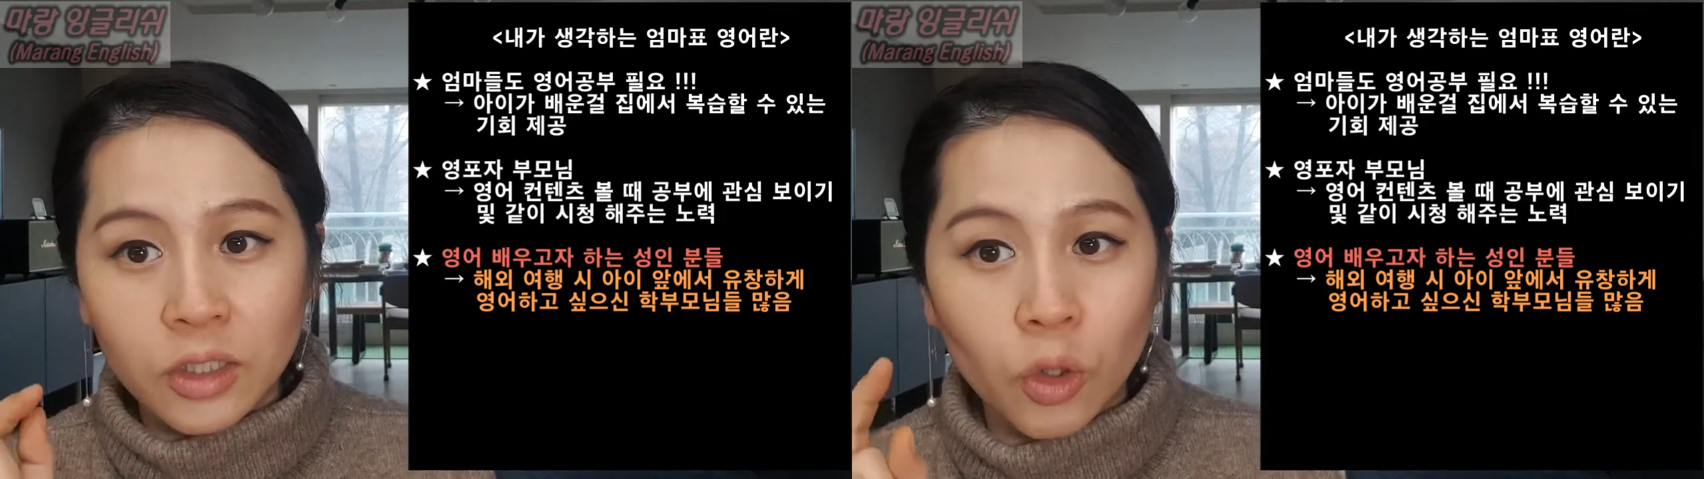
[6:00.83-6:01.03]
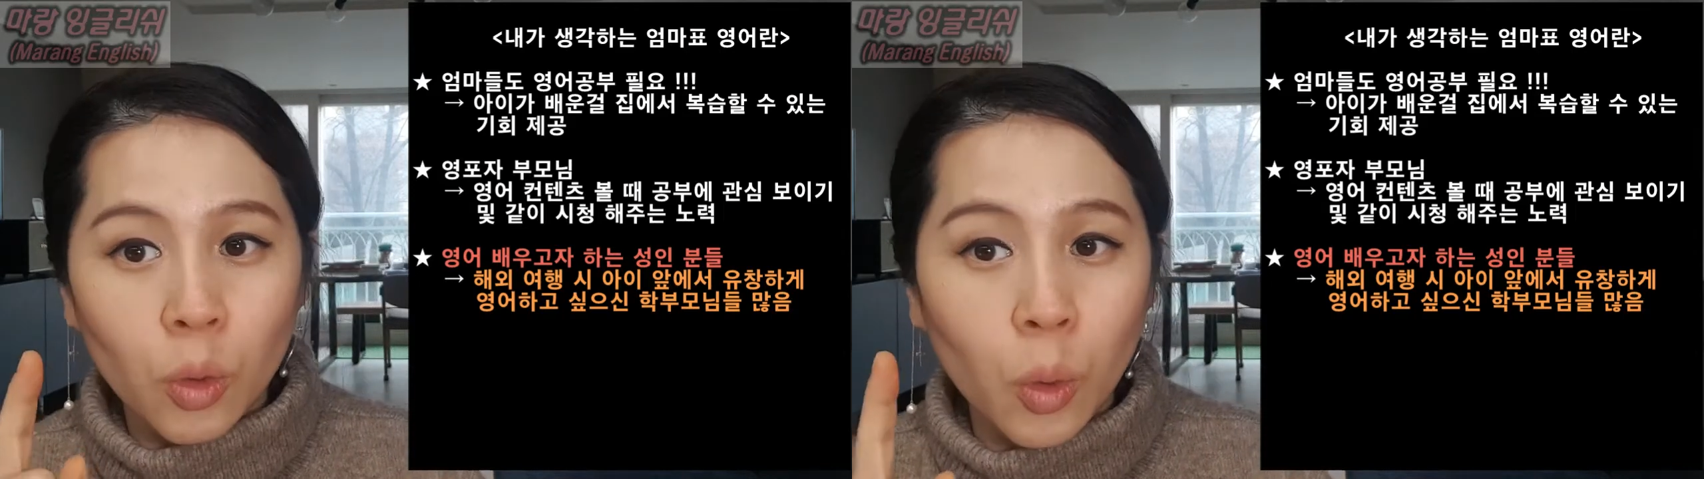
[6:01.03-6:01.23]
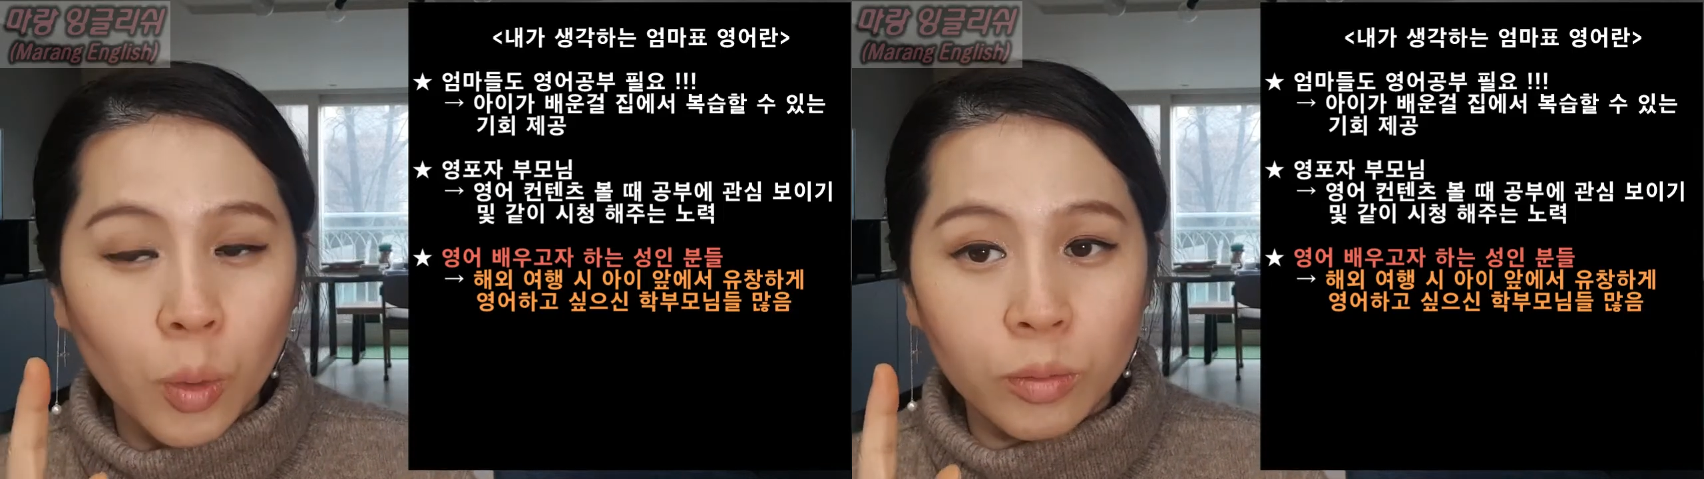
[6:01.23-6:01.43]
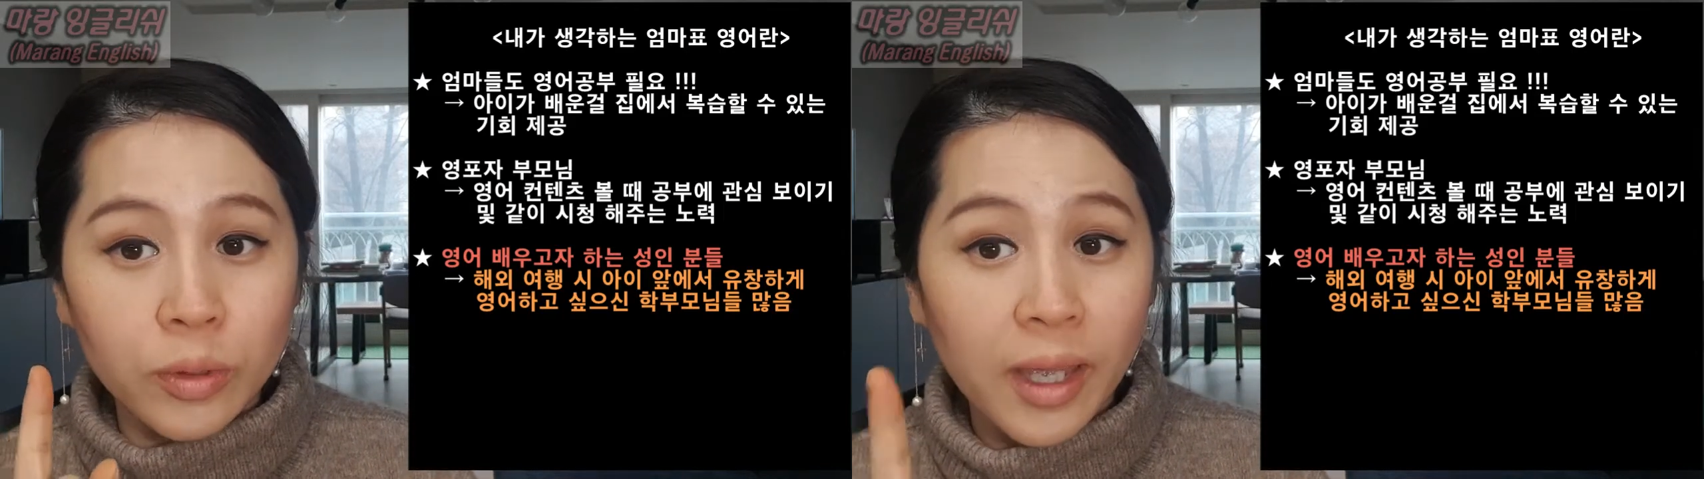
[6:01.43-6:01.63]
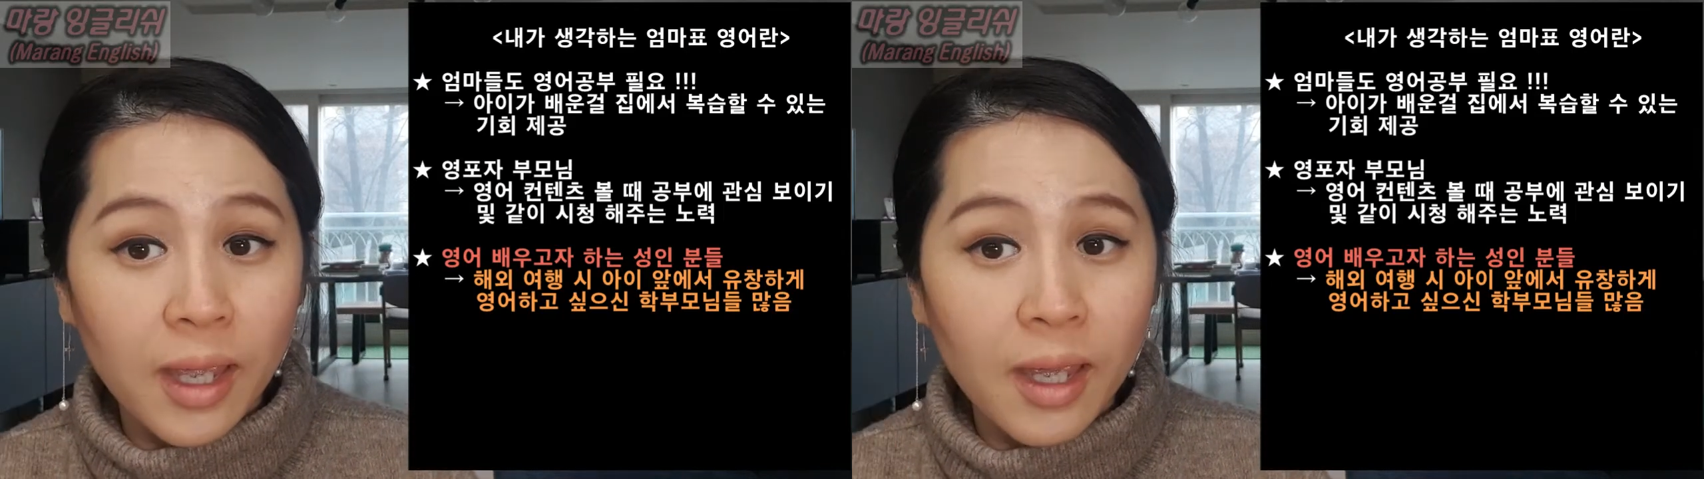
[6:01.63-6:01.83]
영어
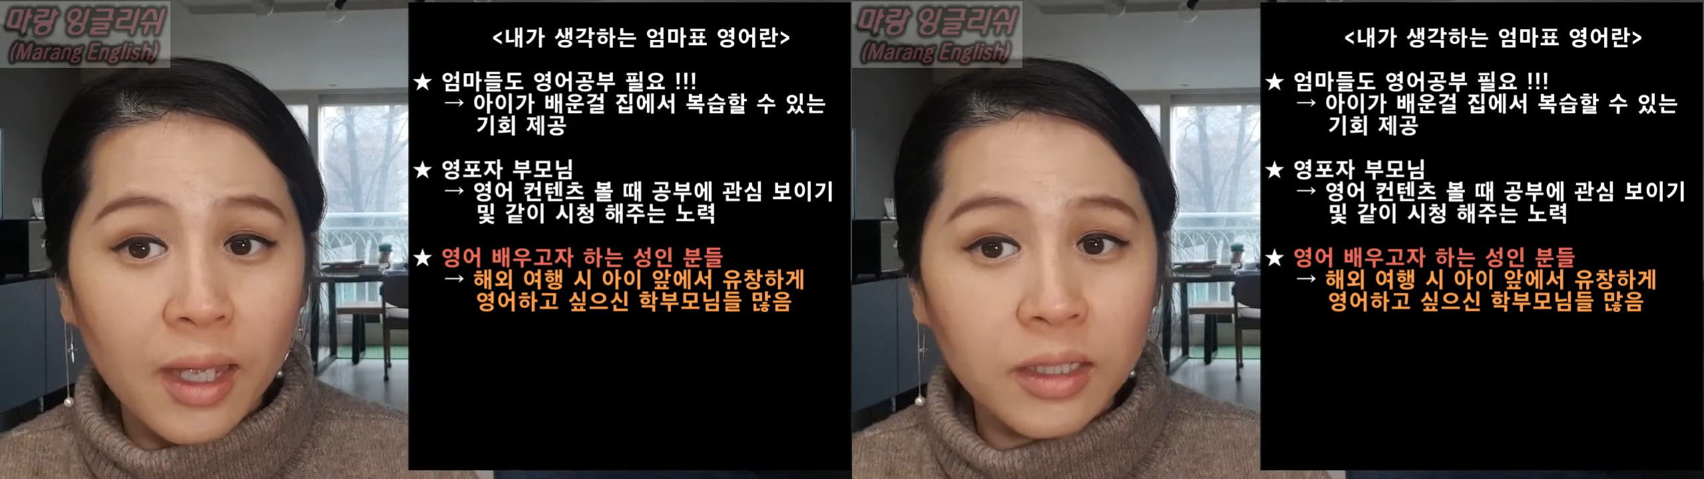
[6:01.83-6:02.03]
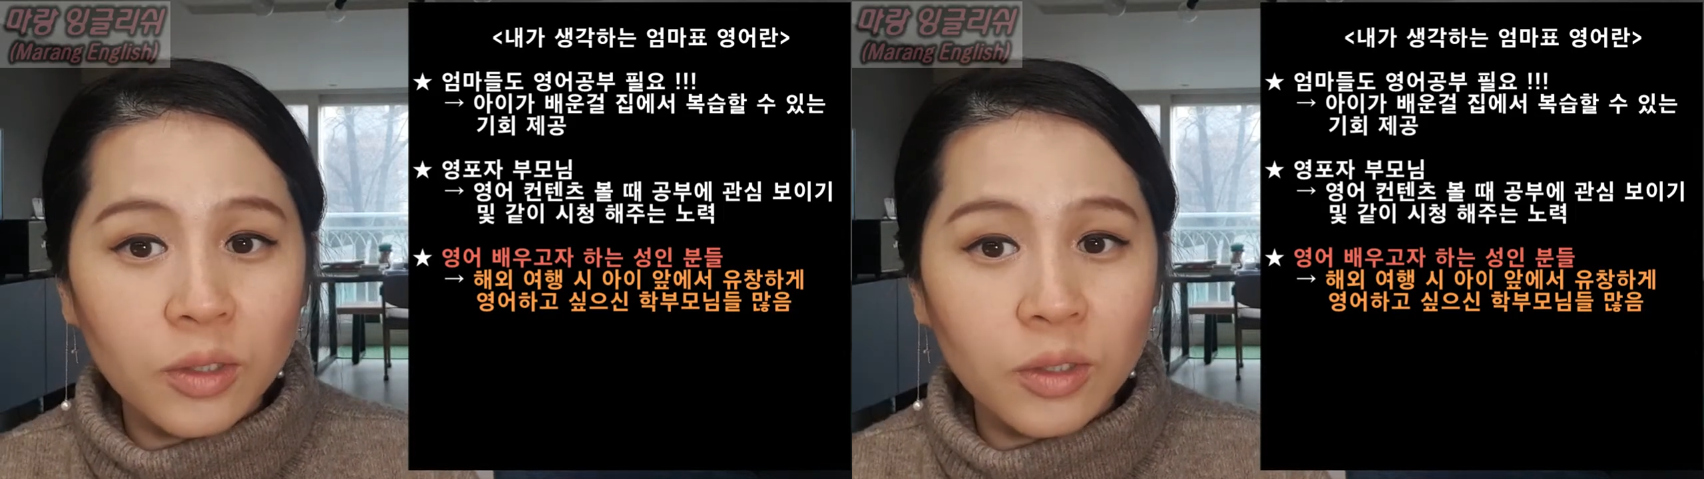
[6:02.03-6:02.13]
공부해 하는